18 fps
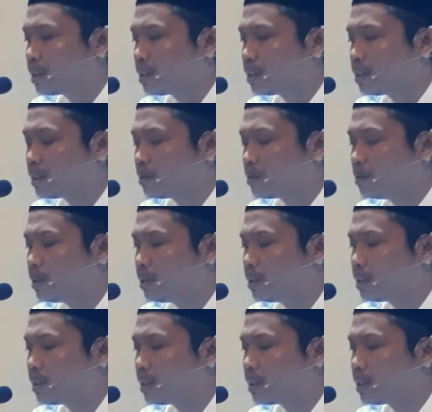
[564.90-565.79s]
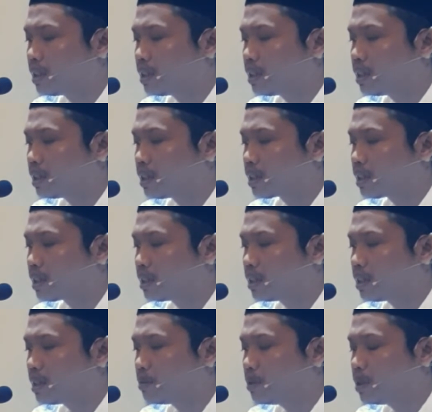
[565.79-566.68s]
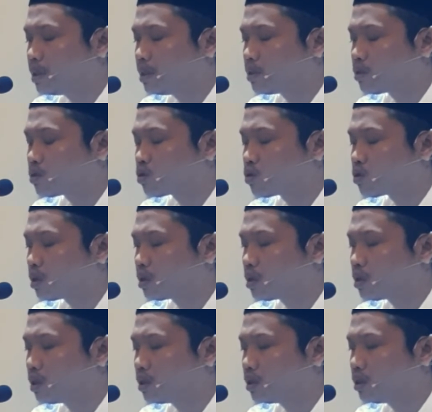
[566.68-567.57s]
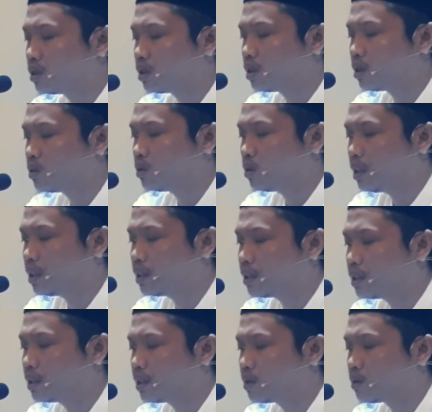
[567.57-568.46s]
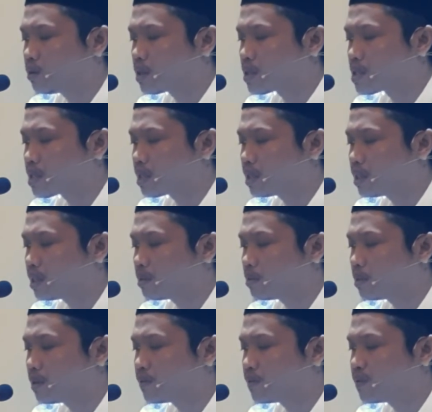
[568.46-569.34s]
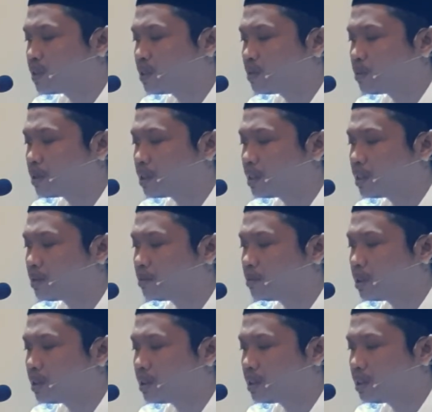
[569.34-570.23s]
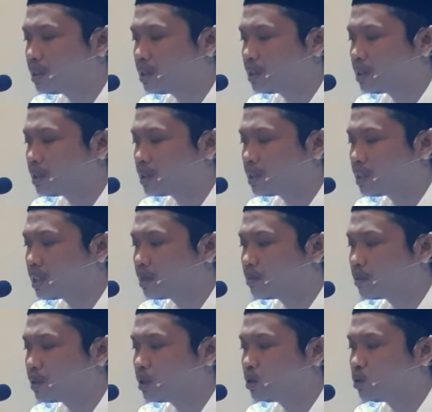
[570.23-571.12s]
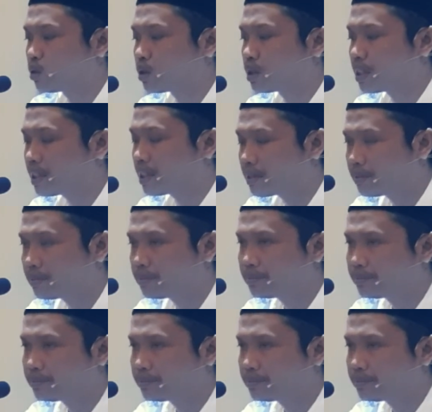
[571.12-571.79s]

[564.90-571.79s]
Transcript: an-nabiyya akan nabi sallallahu alaihi wasallam fi manamihi dalam tidurnya